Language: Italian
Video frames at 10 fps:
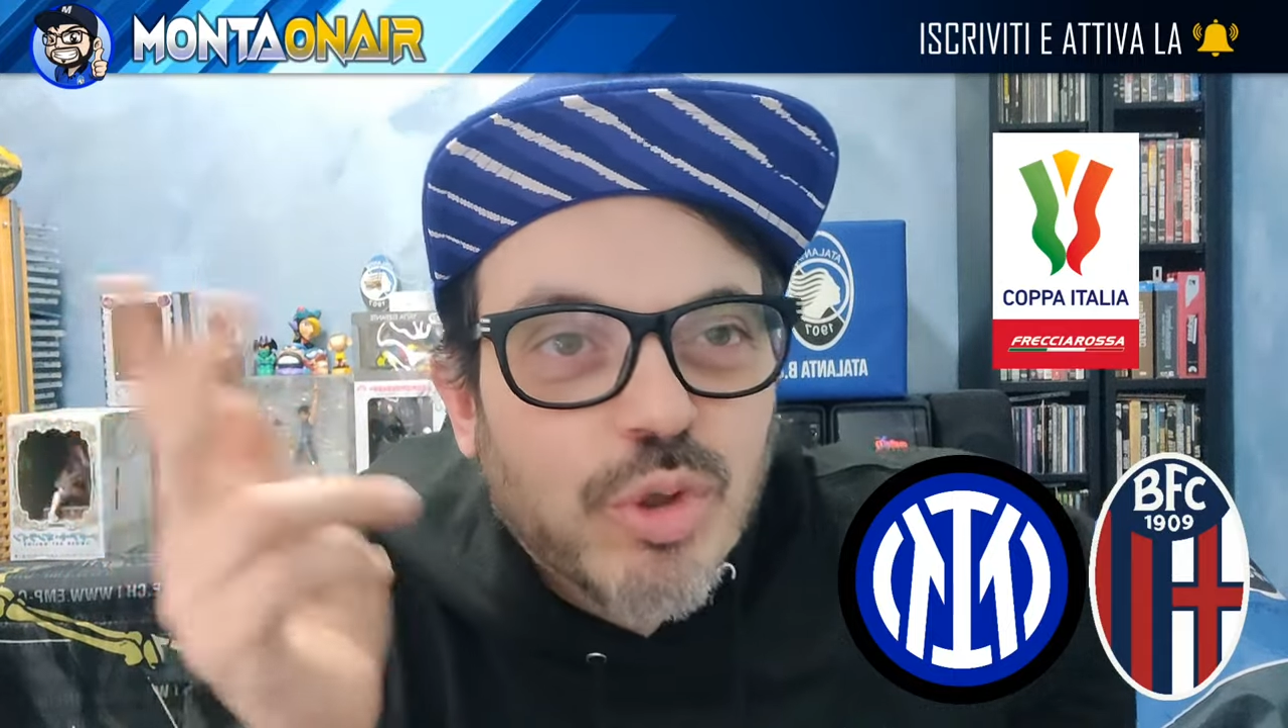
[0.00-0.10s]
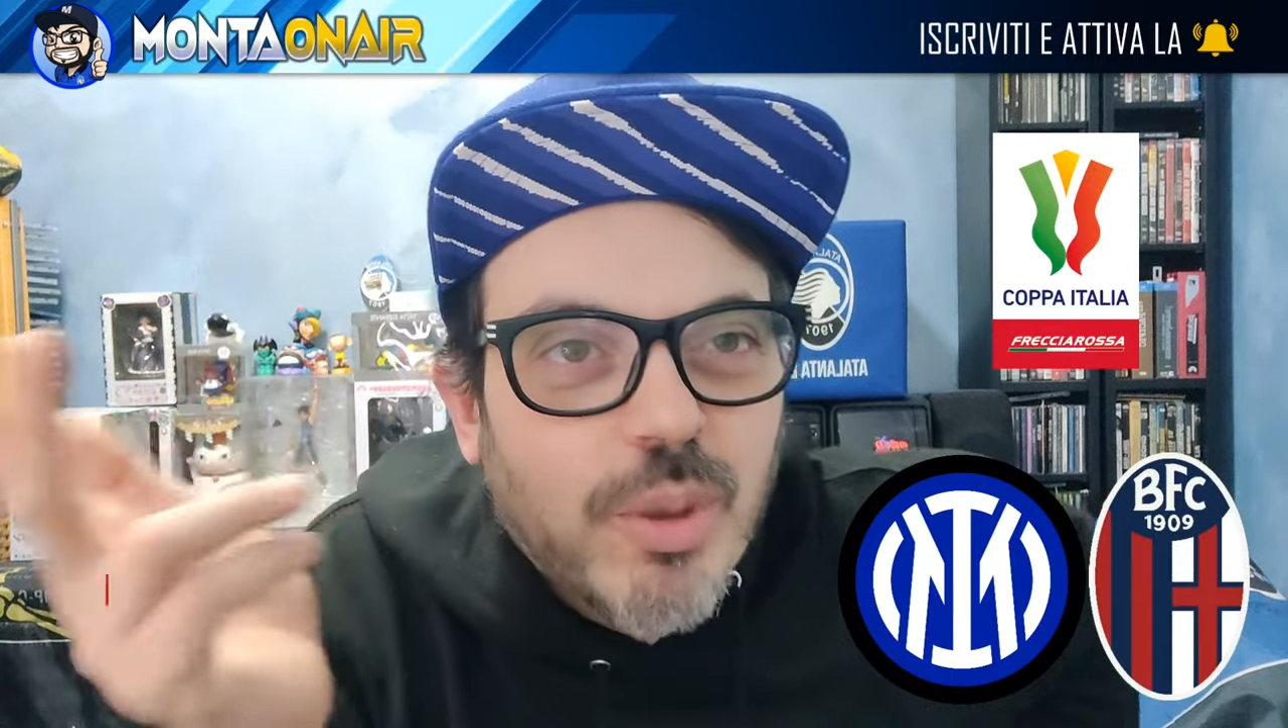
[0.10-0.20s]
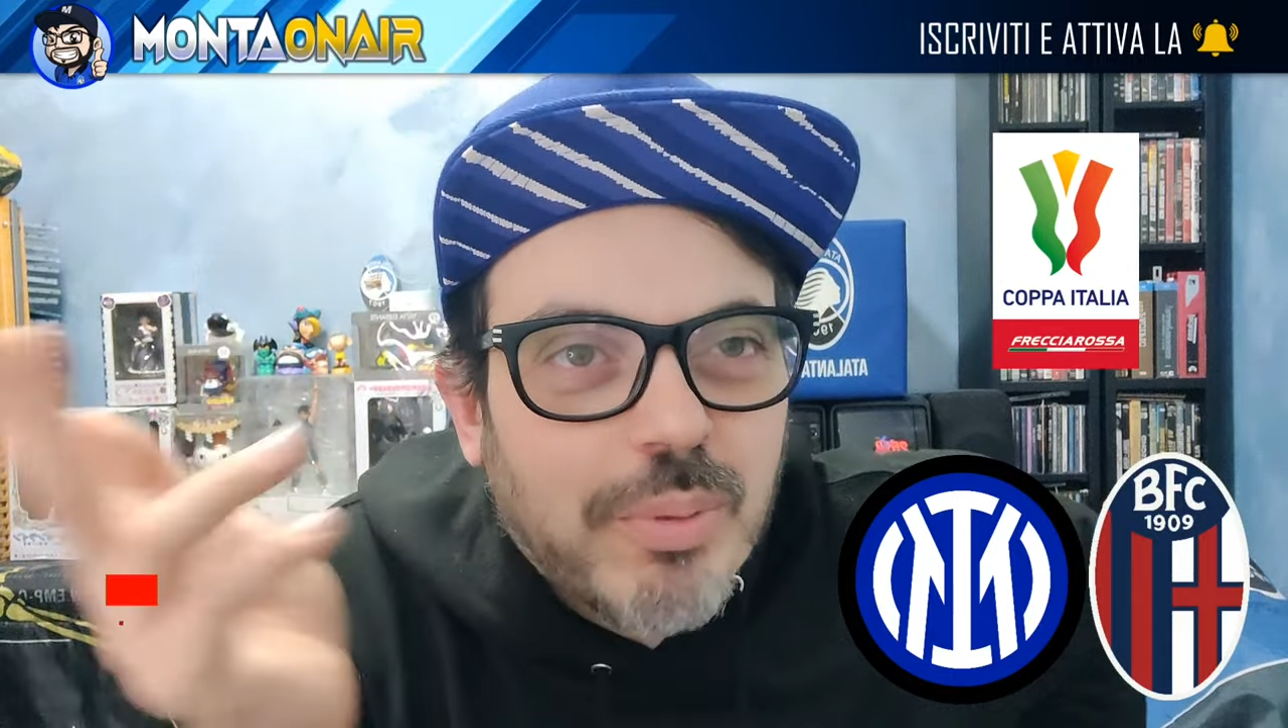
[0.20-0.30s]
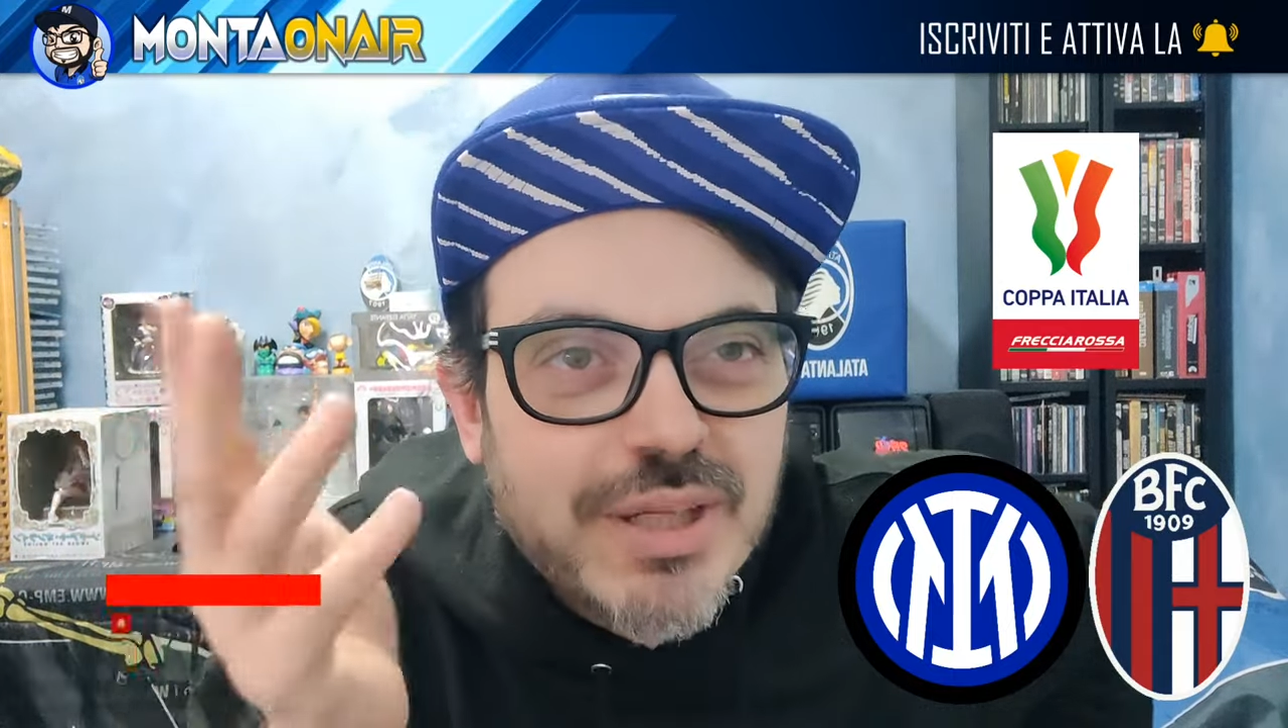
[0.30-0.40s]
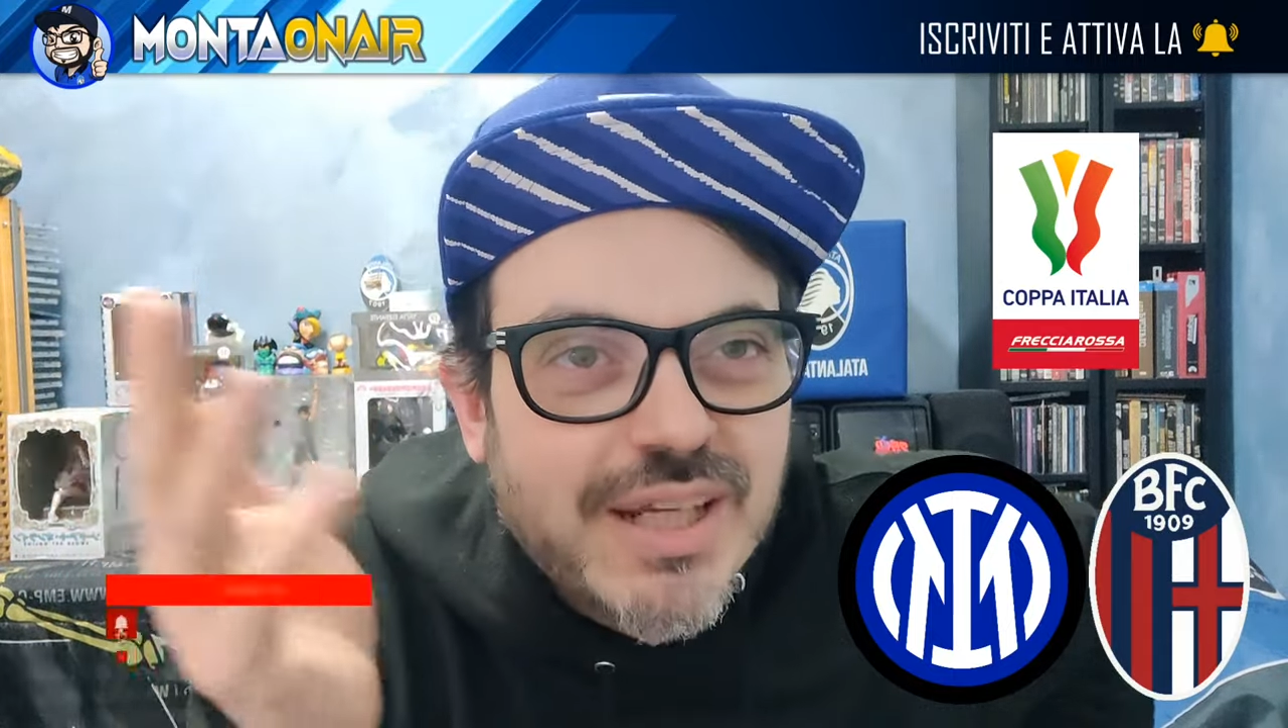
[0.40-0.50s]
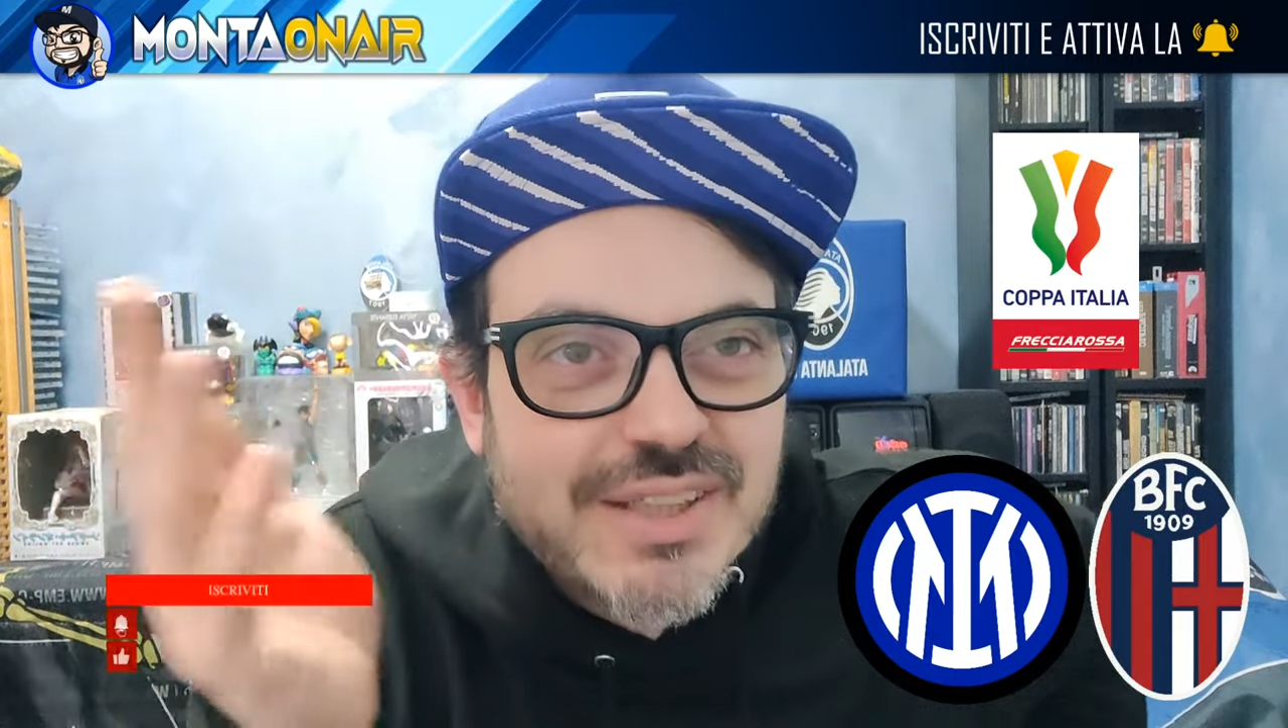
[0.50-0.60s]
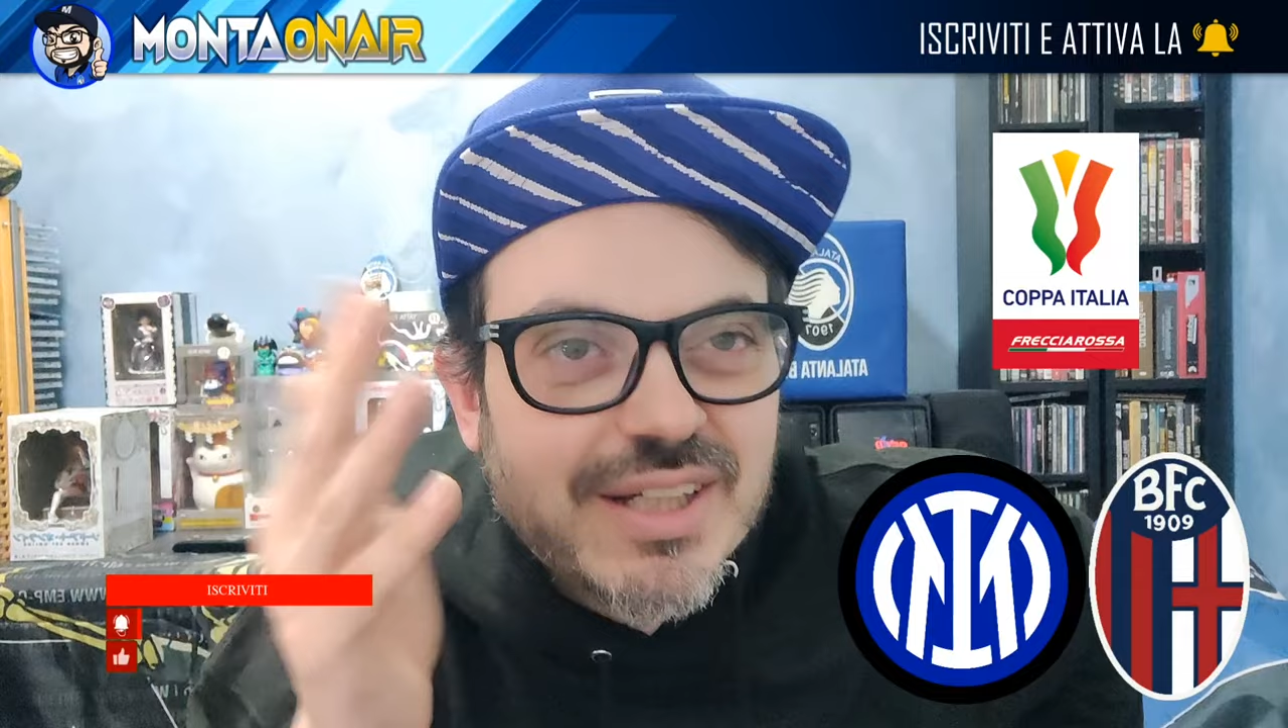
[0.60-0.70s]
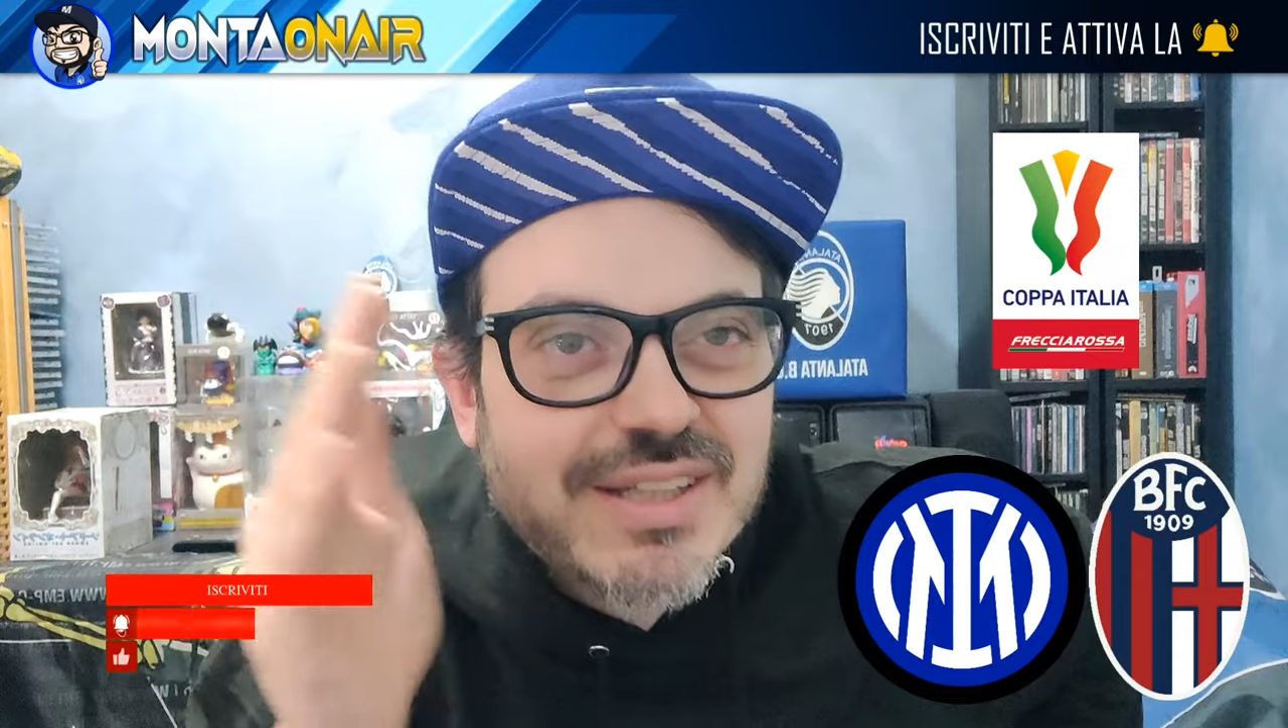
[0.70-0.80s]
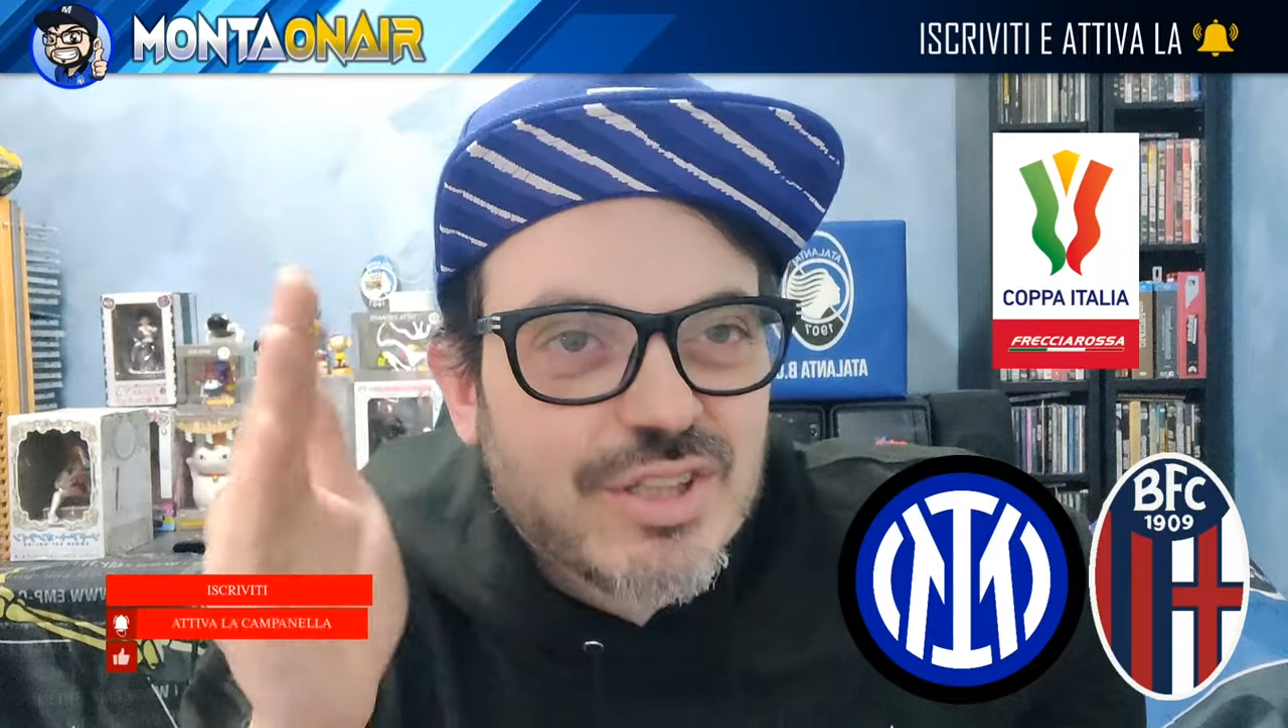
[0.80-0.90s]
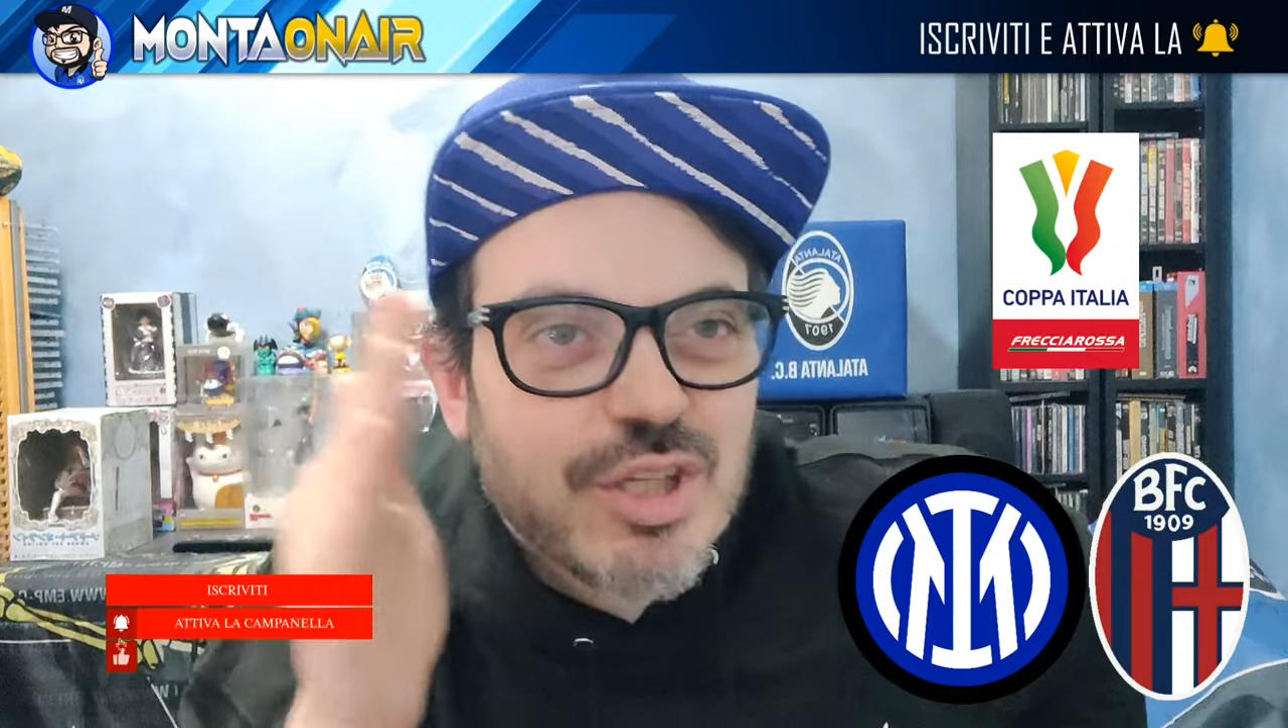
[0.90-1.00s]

dopo neanche 30